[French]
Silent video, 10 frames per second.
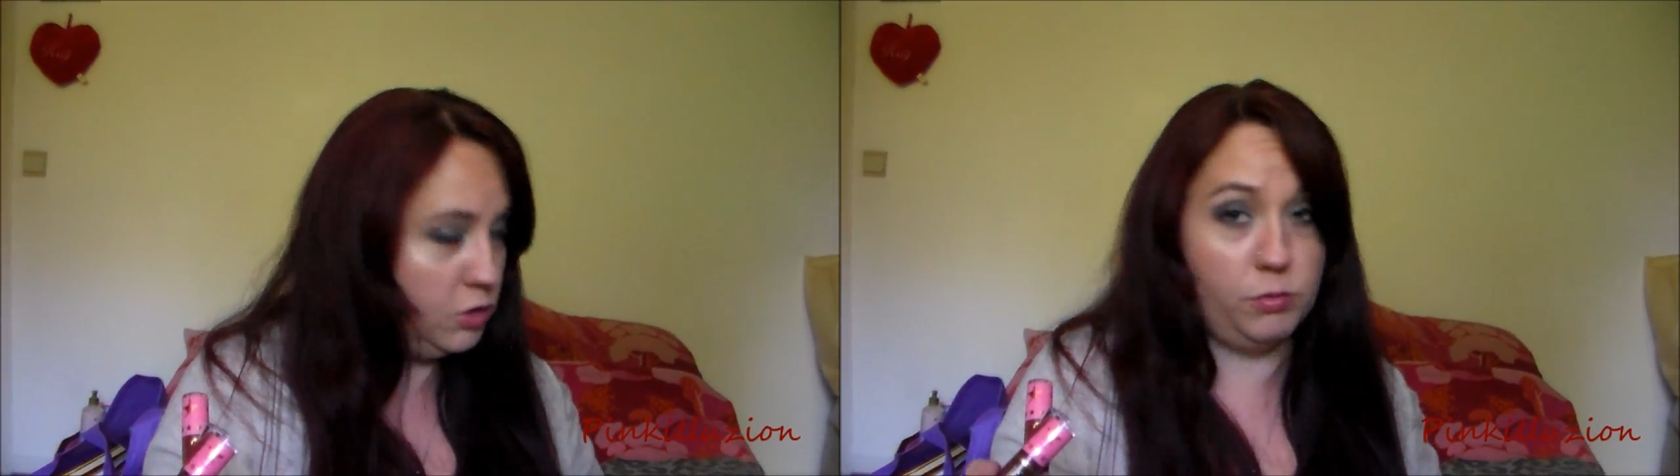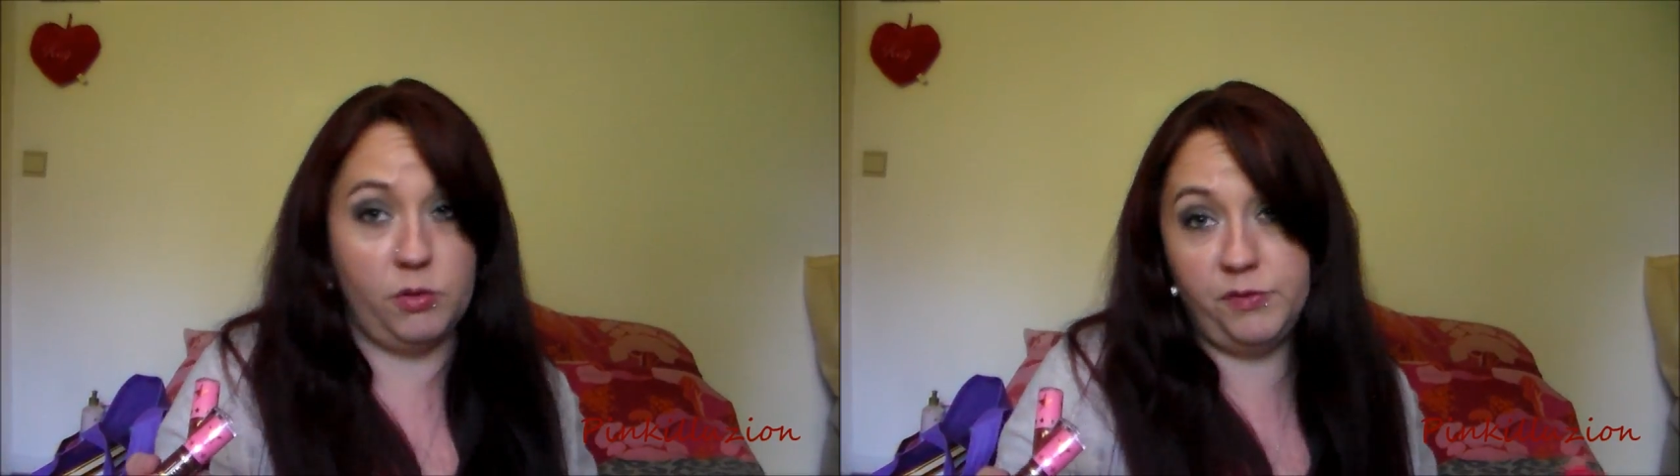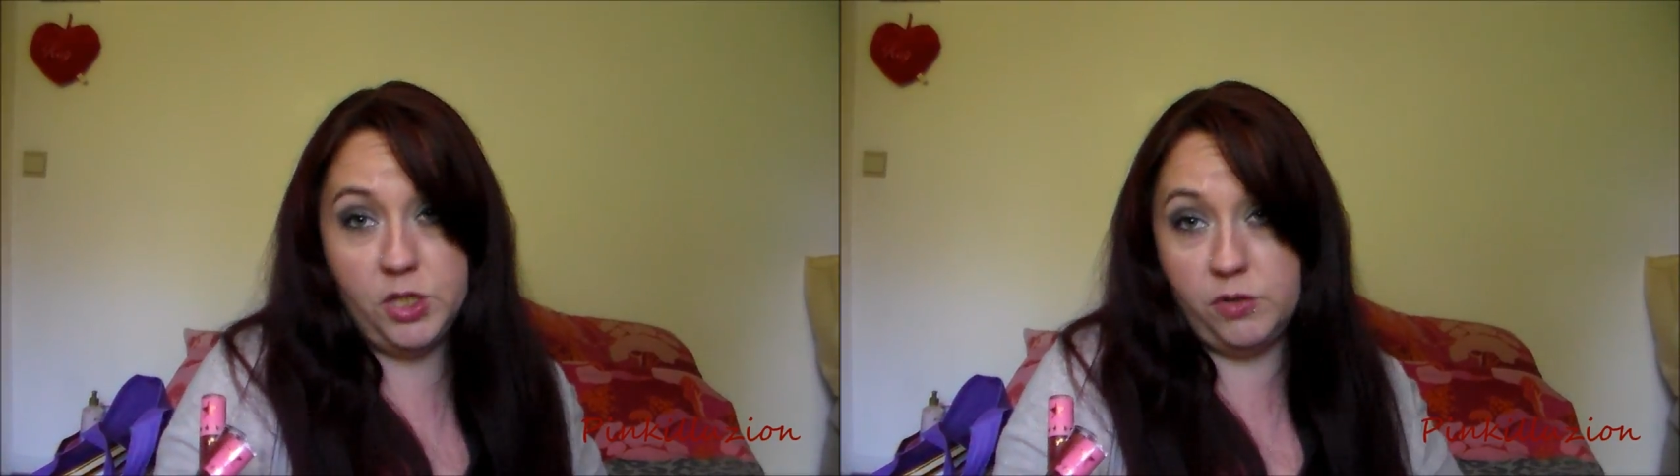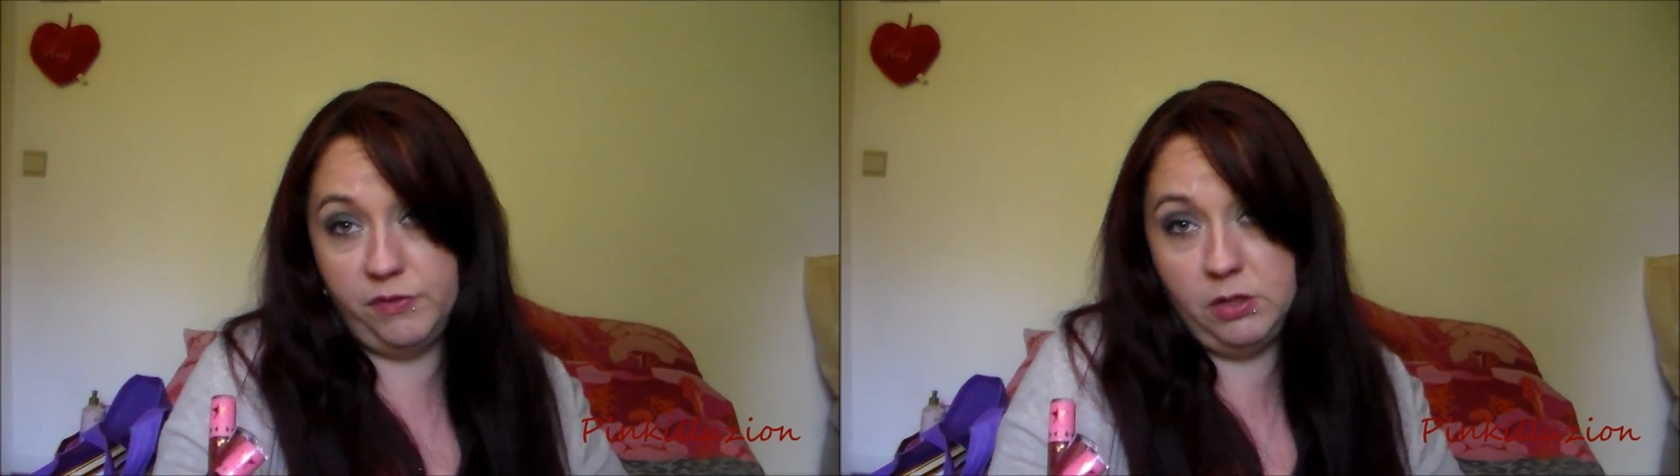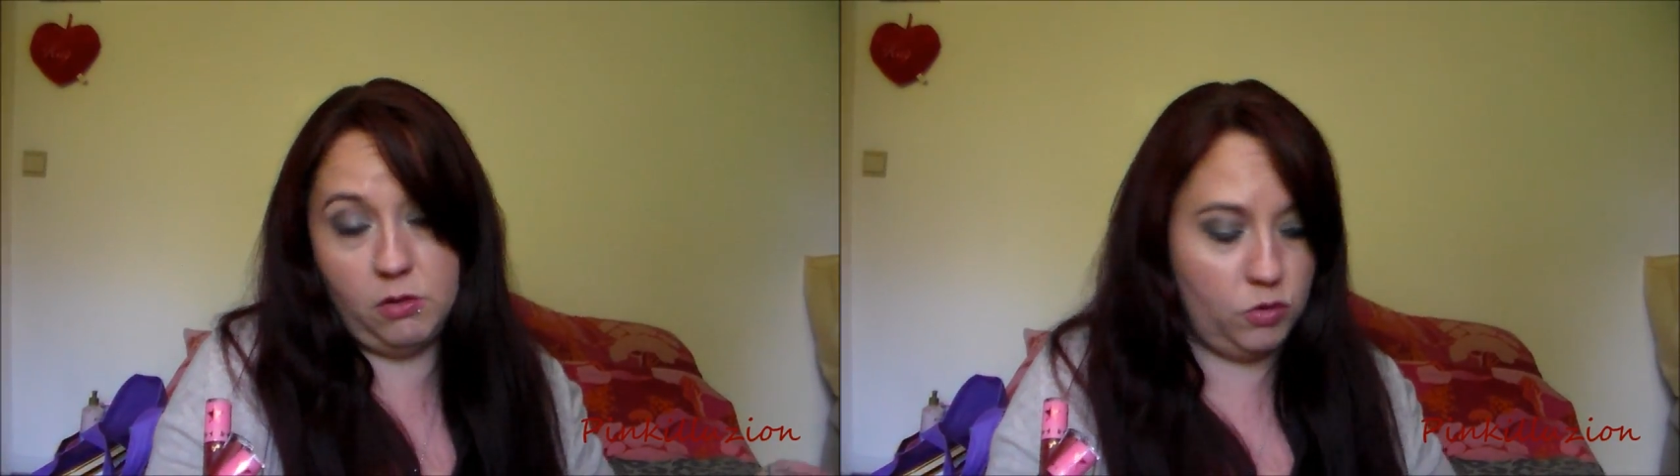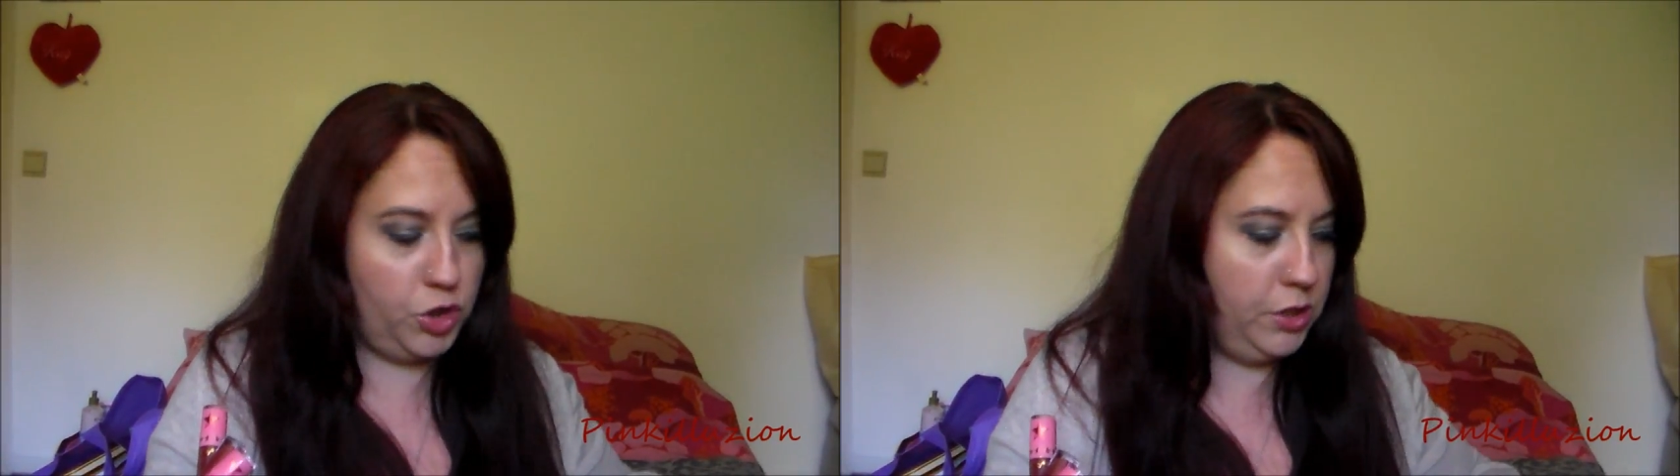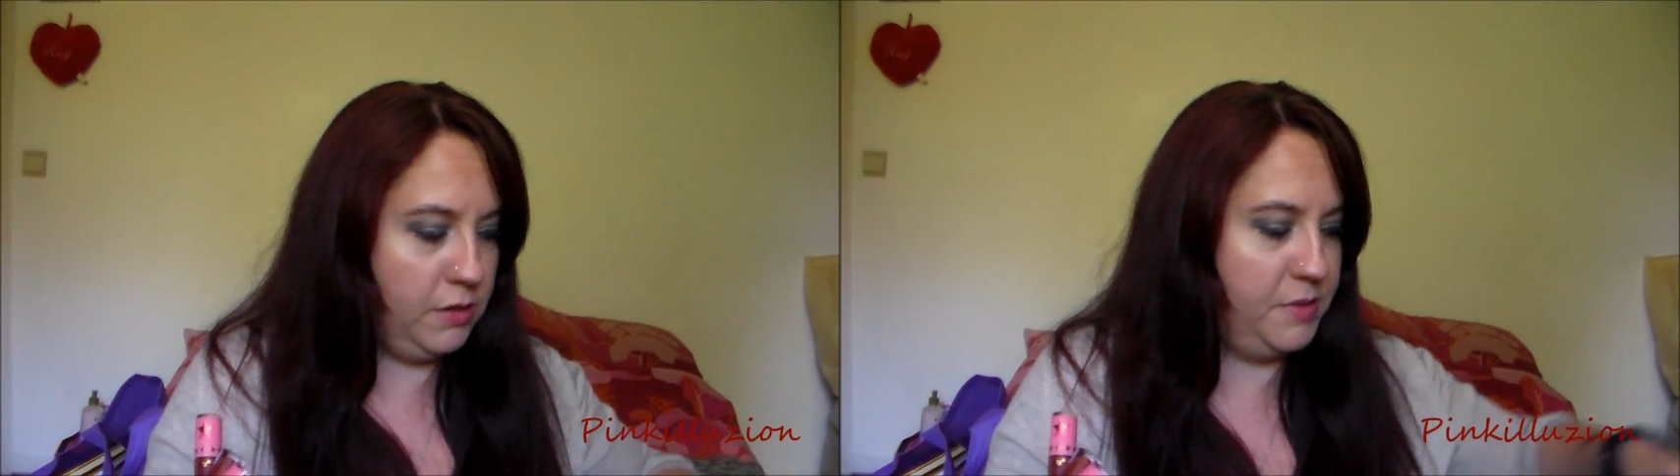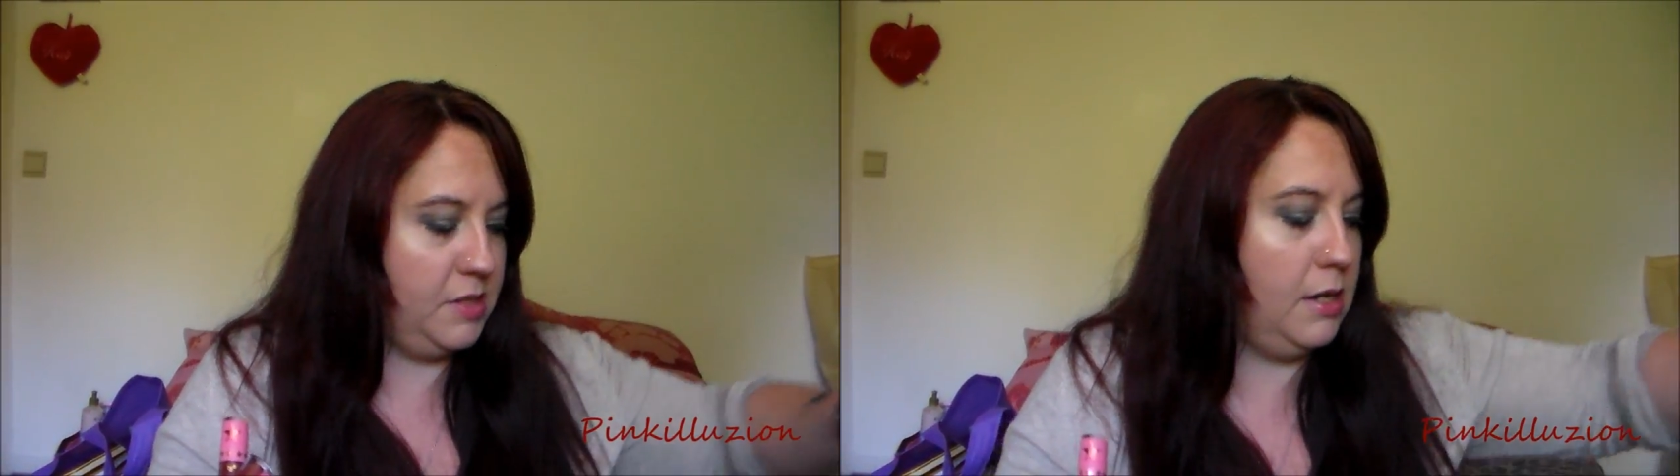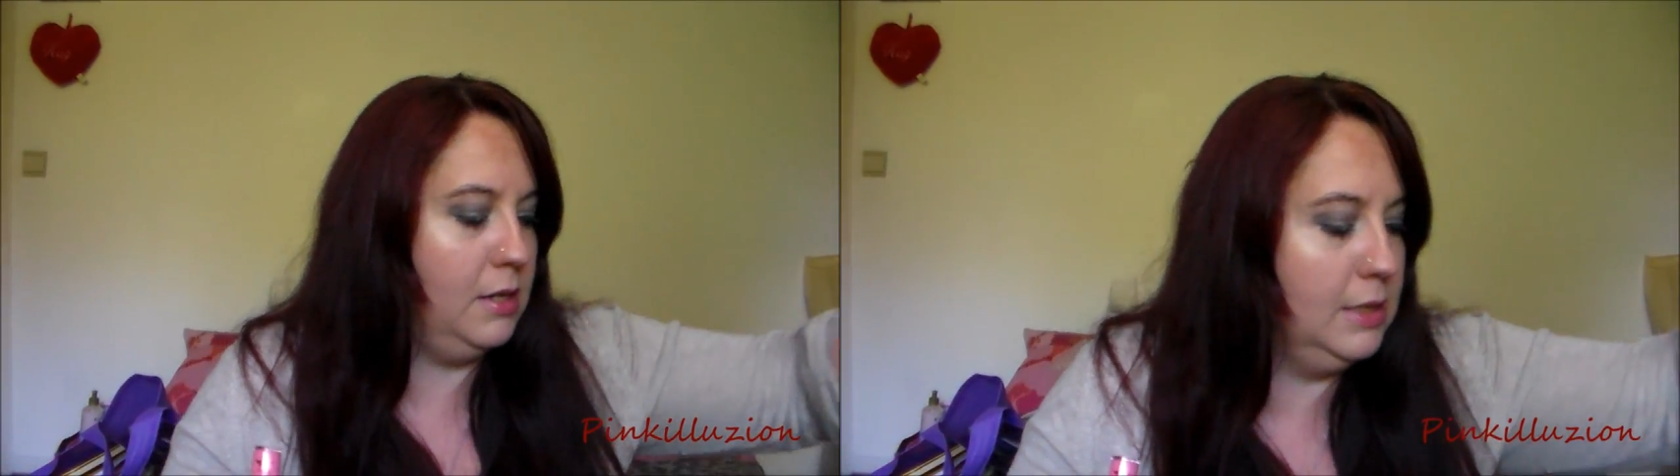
J'en profite, j'ai vite rangé comme ça.